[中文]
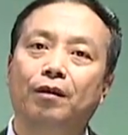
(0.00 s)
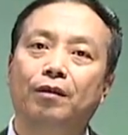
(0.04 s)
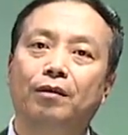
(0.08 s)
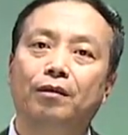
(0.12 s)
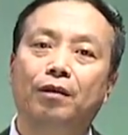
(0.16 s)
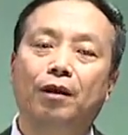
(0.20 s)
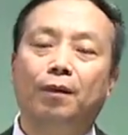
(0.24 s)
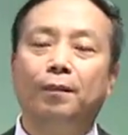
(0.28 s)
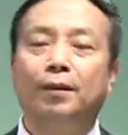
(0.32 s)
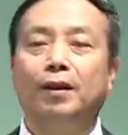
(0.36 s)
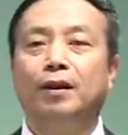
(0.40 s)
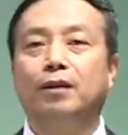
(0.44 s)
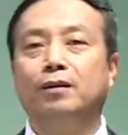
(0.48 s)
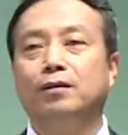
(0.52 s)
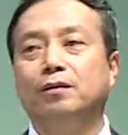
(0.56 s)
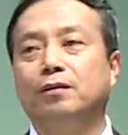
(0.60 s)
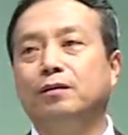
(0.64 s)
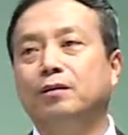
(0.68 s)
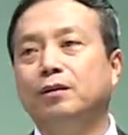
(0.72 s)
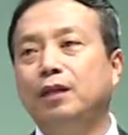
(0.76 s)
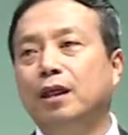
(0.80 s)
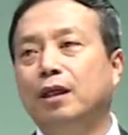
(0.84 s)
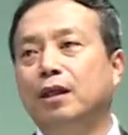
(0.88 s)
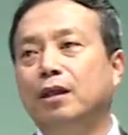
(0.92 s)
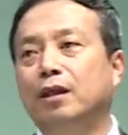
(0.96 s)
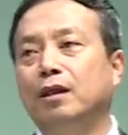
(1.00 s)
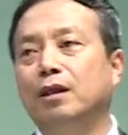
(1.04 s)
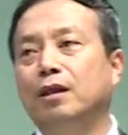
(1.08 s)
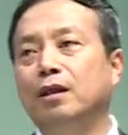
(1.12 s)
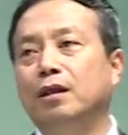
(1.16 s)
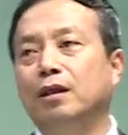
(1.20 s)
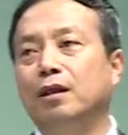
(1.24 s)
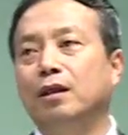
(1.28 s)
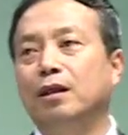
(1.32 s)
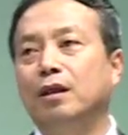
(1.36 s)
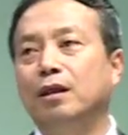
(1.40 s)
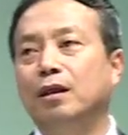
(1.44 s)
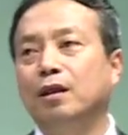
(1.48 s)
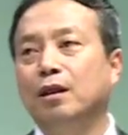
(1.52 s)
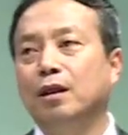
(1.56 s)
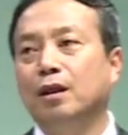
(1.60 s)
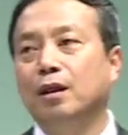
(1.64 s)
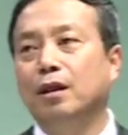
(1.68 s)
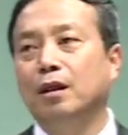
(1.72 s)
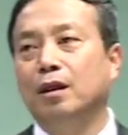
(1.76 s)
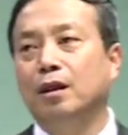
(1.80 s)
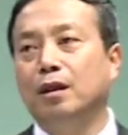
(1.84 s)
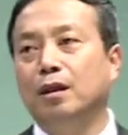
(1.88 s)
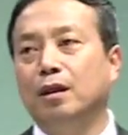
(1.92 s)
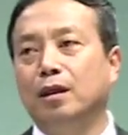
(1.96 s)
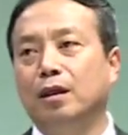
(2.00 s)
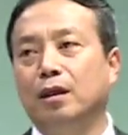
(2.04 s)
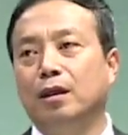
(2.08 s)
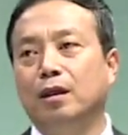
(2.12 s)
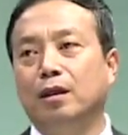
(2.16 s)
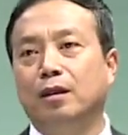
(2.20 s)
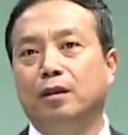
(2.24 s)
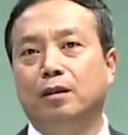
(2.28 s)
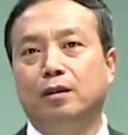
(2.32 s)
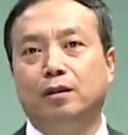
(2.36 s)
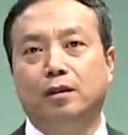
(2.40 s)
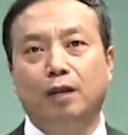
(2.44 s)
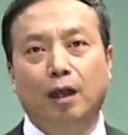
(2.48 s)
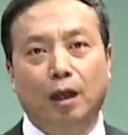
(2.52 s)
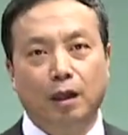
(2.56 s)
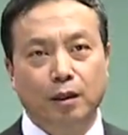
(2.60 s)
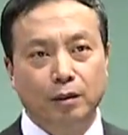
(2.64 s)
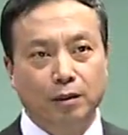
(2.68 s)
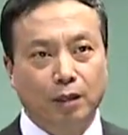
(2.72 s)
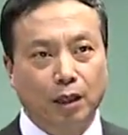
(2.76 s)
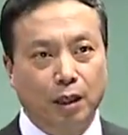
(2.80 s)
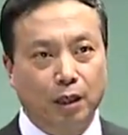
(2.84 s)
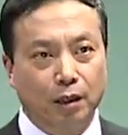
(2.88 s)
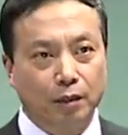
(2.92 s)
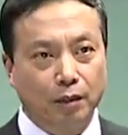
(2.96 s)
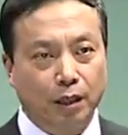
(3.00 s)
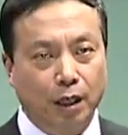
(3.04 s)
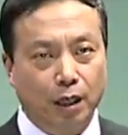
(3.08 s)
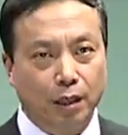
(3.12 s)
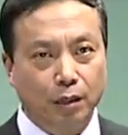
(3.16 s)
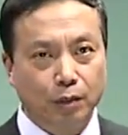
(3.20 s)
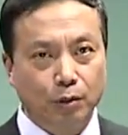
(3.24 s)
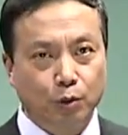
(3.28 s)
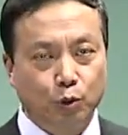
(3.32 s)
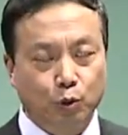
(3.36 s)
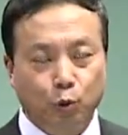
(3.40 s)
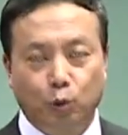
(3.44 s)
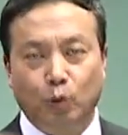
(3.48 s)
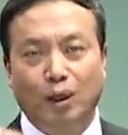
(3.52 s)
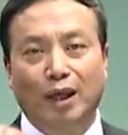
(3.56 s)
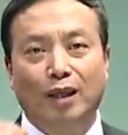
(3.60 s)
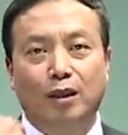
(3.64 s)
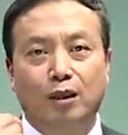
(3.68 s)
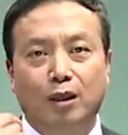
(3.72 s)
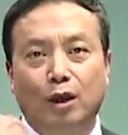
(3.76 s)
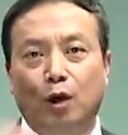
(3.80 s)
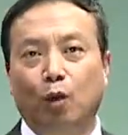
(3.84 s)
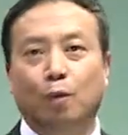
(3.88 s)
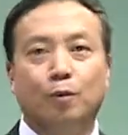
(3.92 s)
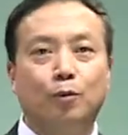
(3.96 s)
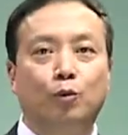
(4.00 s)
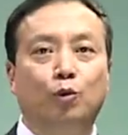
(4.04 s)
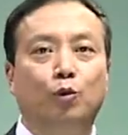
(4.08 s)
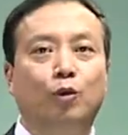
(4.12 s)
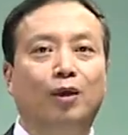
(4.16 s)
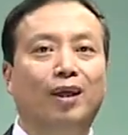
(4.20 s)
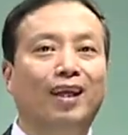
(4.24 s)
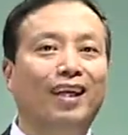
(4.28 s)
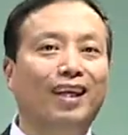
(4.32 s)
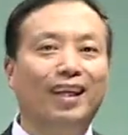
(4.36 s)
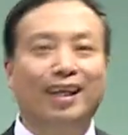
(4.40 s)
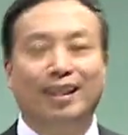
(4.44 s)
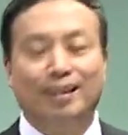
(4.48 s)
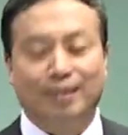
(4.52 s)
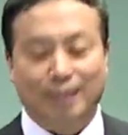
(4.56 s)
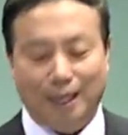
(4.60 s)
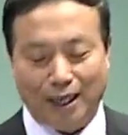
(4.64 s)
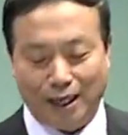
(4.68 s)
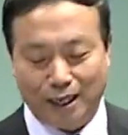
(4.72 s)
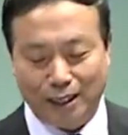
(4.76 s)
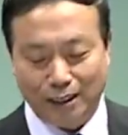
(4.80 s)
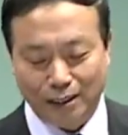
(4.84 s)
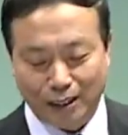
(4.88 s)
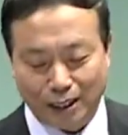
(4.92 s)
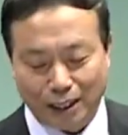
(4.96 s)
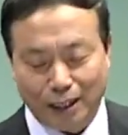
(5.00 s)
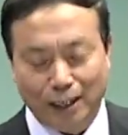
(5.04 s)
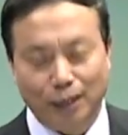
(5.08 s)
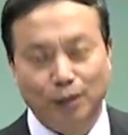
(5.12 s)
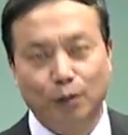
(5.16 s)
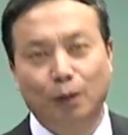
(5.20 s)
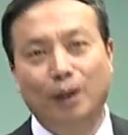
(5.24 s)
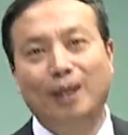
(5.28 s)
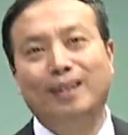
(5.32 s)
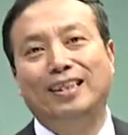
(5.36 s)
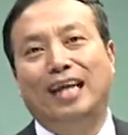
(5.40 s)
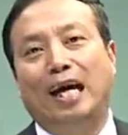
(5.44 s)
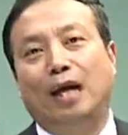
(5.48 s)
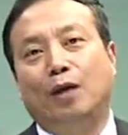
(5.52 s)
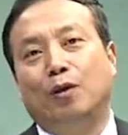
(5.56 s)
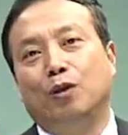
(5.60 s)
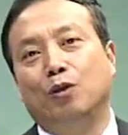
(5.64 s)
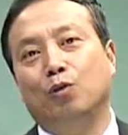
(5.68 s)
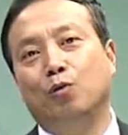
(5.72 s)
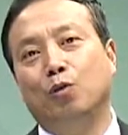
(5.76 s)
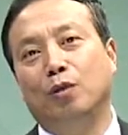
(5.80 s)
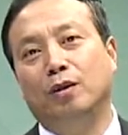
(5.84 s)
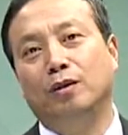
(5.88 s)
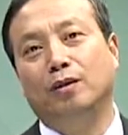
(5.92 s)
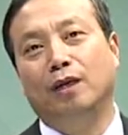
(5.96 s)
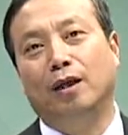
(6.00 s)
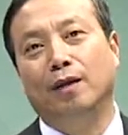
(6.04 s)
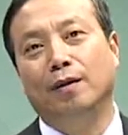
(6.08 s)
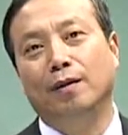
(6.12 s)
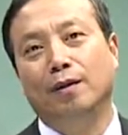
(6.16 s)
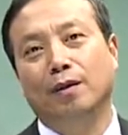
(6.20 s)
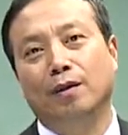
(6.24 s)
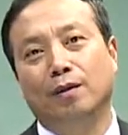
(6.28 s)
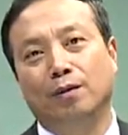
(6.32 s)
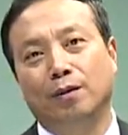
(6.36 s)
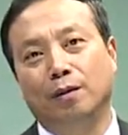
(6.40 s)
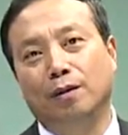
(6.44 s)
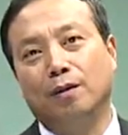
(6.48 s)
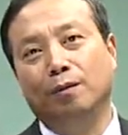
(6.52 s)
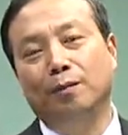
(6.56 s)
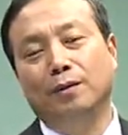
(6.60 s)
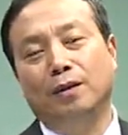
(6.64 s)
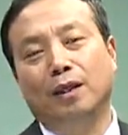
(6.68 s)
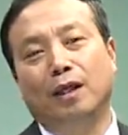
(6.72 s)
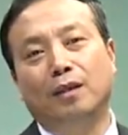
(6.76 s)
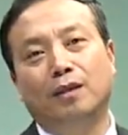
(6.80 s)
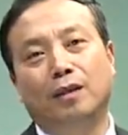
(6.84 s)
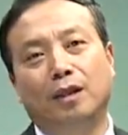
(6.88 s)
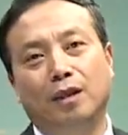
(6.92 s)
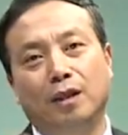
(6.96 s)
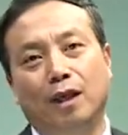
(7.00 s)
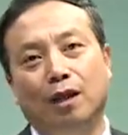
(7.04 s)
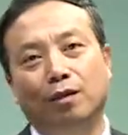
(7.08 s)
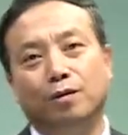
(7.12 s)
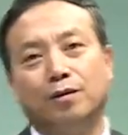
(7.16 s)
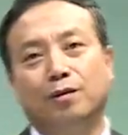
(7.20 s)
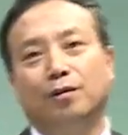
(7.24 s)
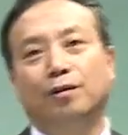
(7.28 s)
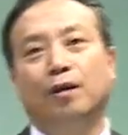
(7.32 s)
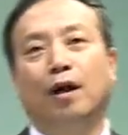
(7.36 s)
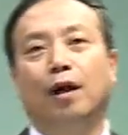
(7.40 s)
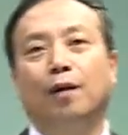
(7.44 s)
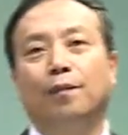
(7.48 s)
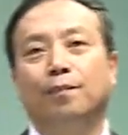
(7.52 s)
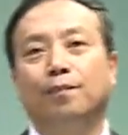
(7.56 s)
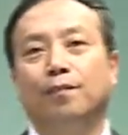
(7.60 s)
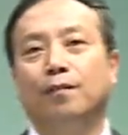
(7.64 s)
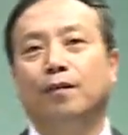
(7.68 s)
那么这个焦小宁主任给我们举了一个例子啊，这个例子我也拿出来说一下。我们在这儿也就是